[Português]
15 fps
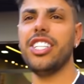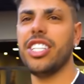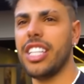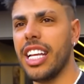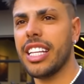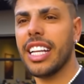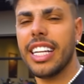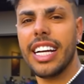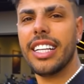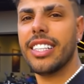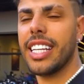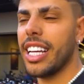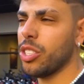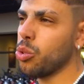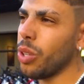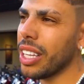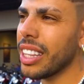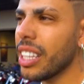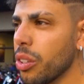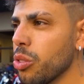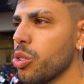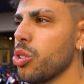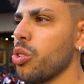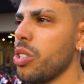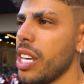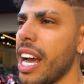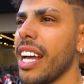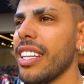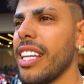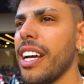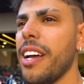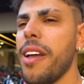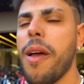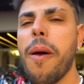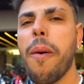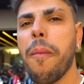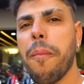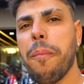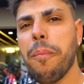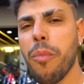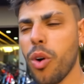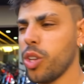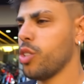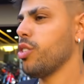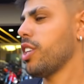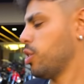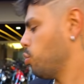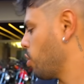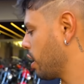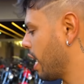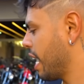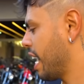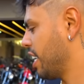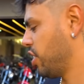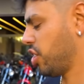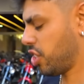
de ter, tá ligado? Que é a sua tão sonhada moto na sua garagem.